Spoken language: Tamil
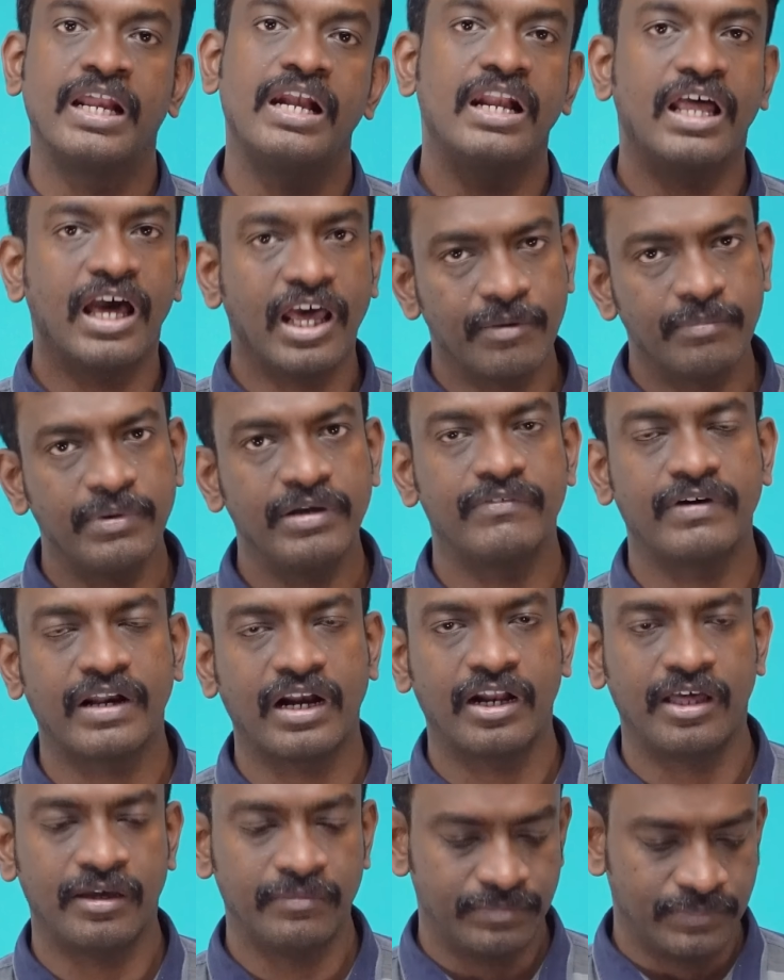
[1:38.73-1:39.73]
எல்லாருமே
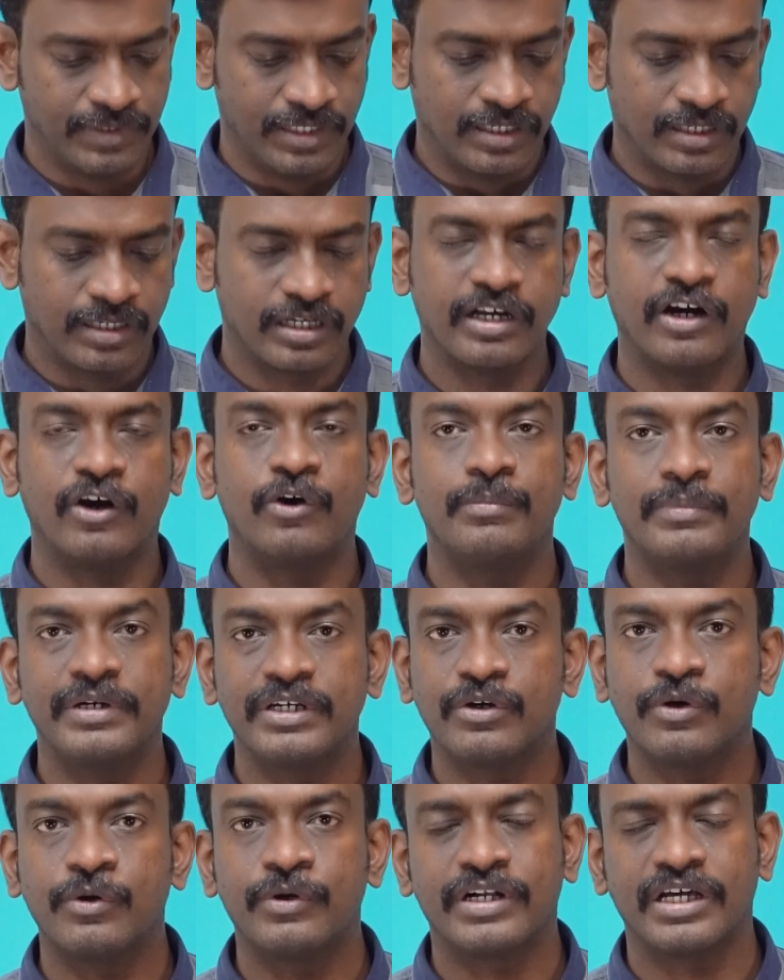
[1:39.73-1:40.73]
வரலாம்
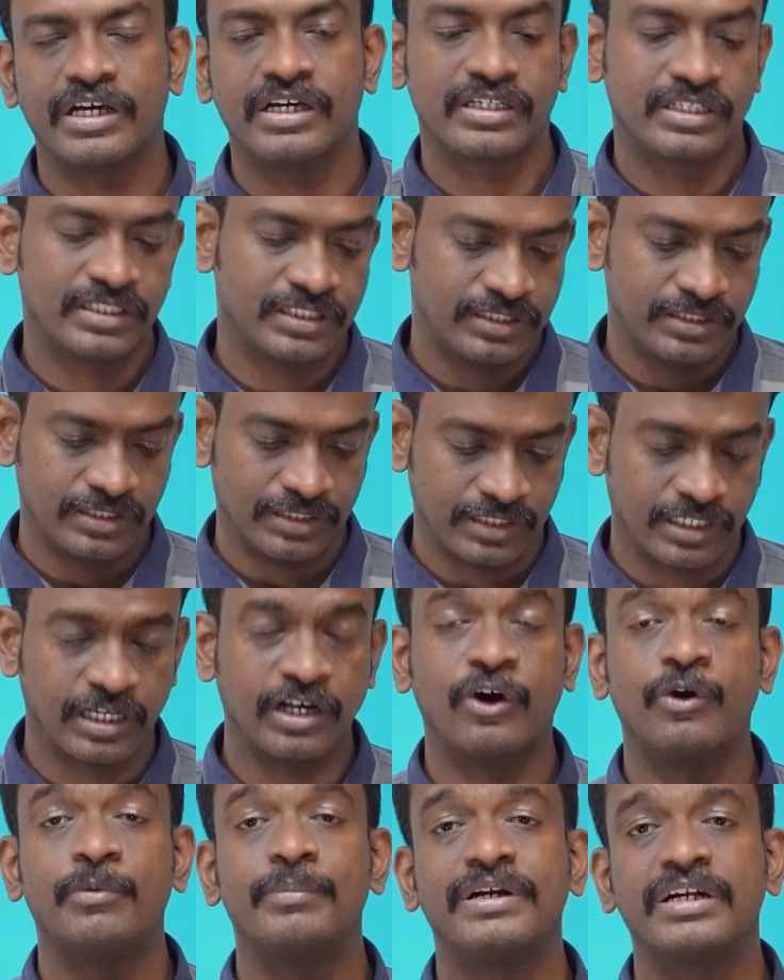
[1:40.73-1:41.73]
கவர்மெண்ட் கோட்டாவுக்கு
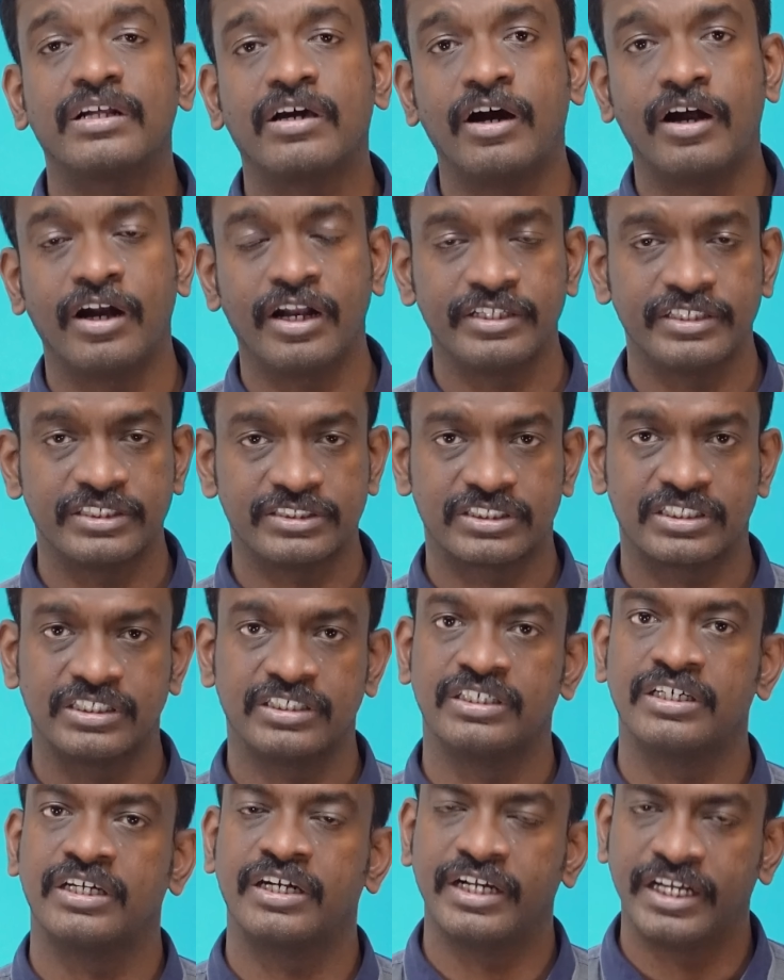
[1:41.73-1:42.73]
கவர்மெண்ட்
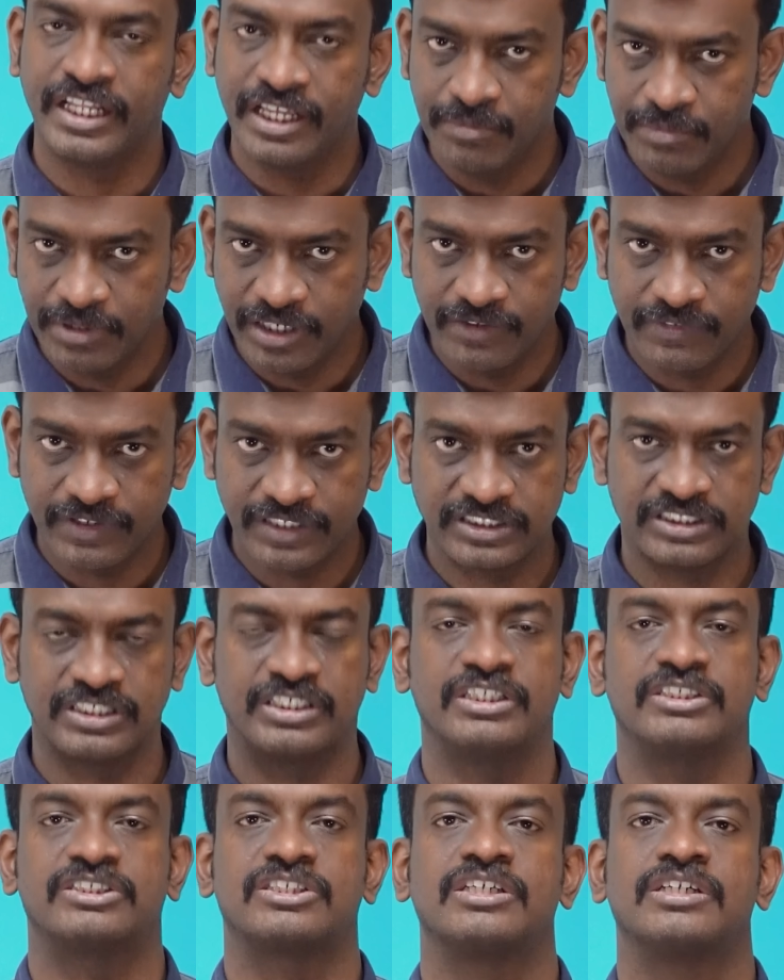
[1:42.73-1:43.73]
காலேஜஸ்க்கு டீம்டு
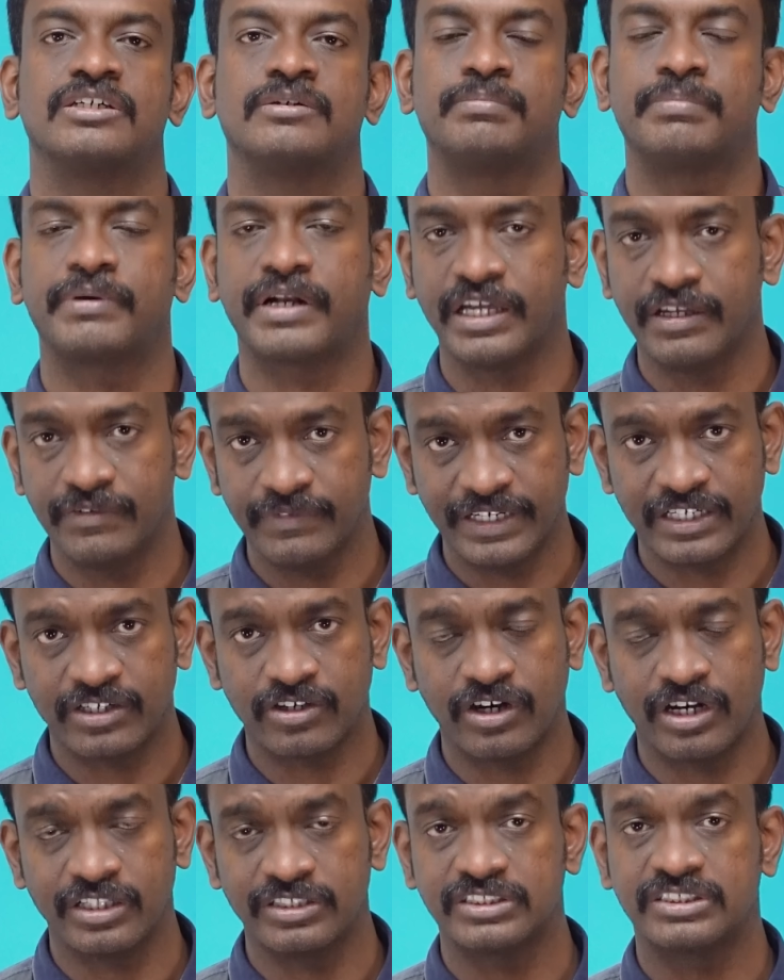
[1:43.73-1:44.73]
யூனிவர்சிட்டிஸ்க்கு ப்ரைவேட்
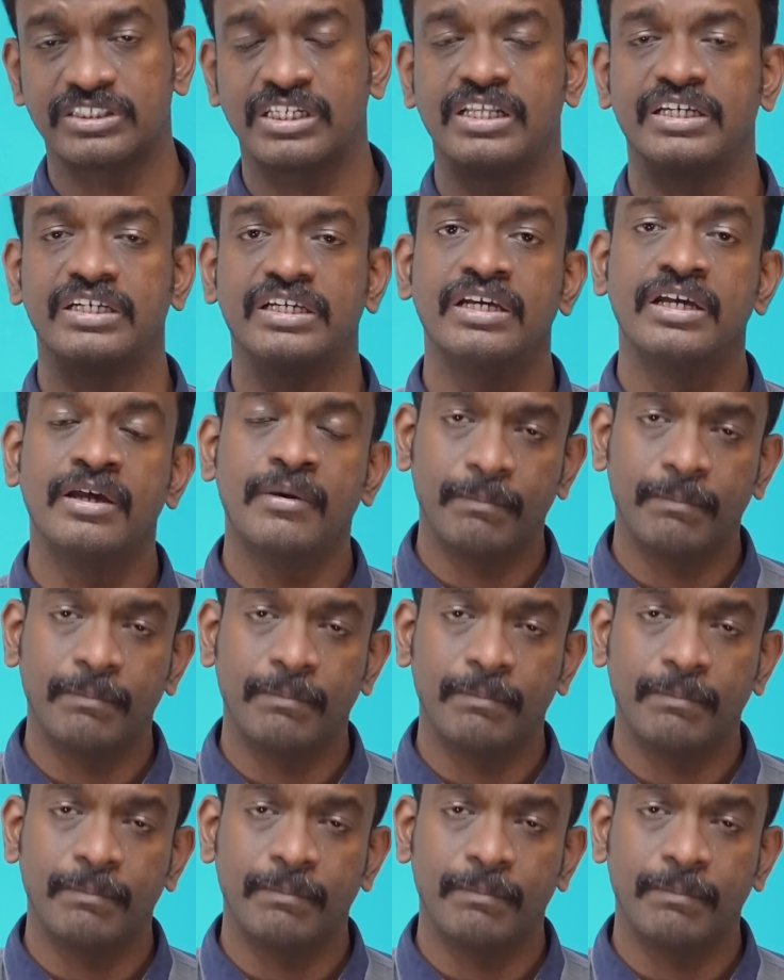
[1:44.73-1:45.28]
காலேஜஸில்